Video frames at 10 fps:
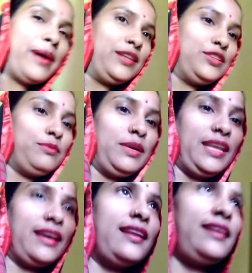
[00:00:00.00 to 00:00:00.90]
हमारी जो
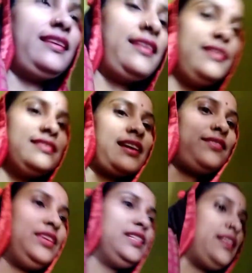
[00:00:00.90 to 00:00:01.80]
बिटिया रानी है
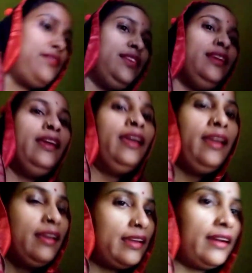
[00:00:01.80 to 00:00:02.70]
जानवी दीदी
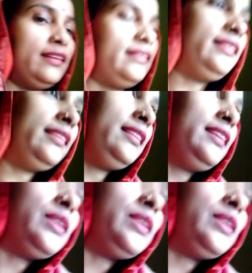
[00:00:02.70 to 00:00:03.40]
क्या कर रही हैं